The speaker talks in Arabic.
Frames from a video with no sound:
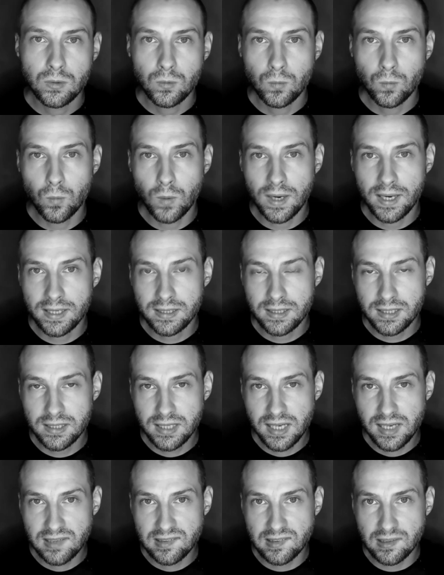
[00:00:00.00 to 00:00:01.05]
وأنت
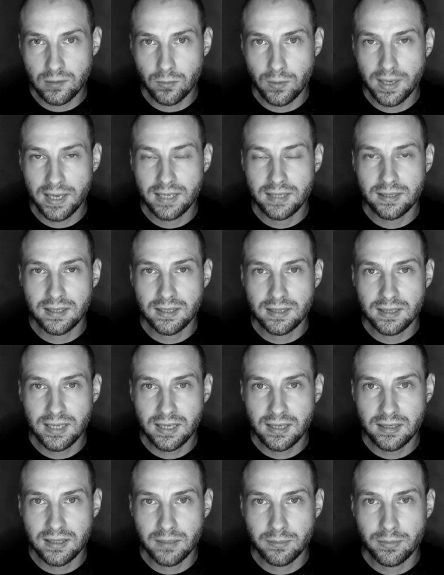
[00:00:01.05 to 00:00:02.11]
تحزن وأنت
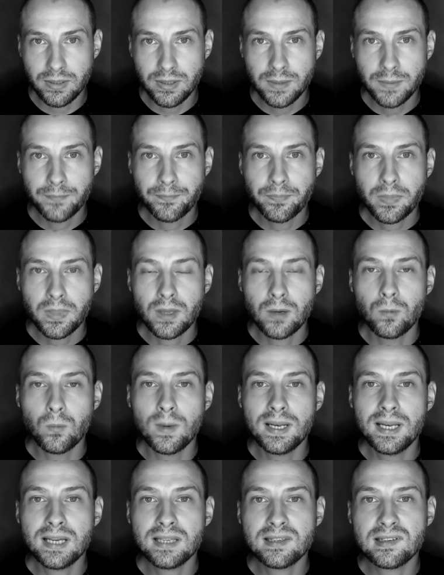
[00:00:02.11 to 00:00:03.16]
تغضب
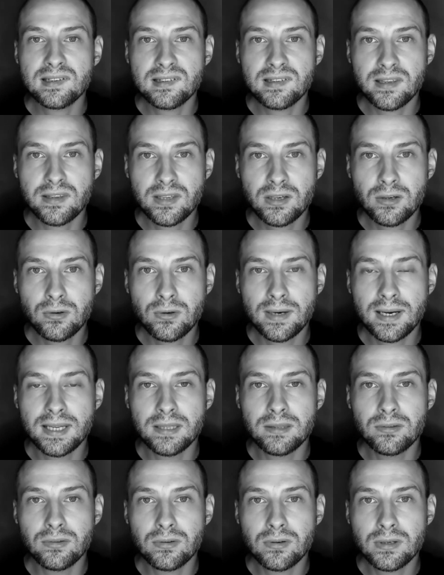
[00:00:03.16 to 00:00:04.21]
ولا تستطيع أن
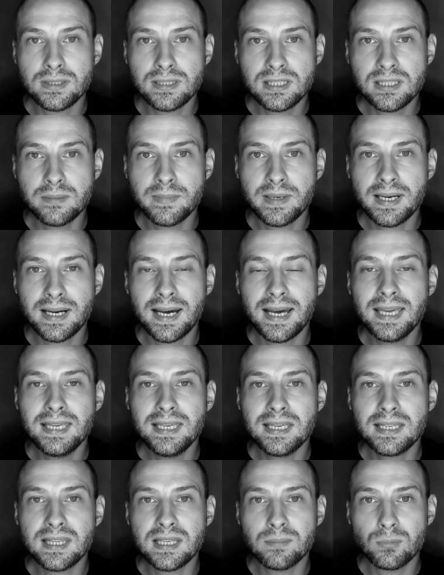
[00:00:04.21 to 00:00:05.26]
تقدم
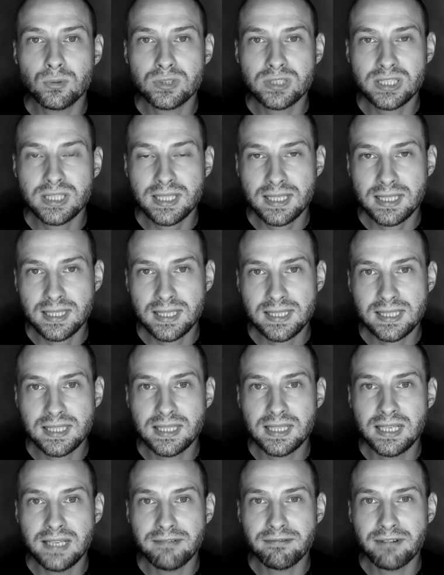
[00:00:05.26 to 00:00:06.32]
أي مساعدة
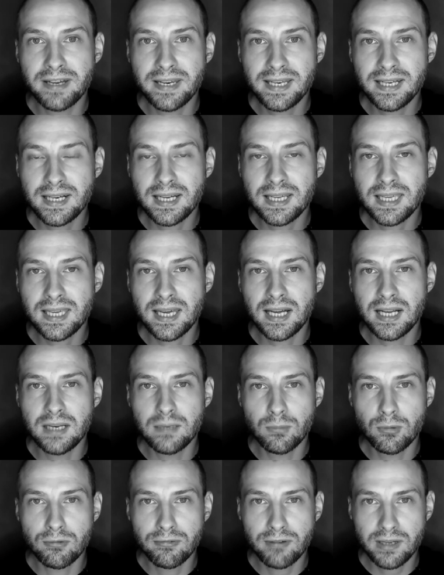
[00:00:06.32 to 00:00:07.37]
لفريقك
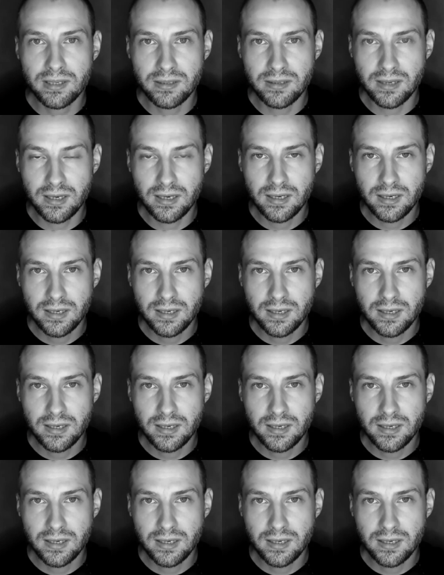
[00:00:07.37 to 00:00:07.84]
المفضل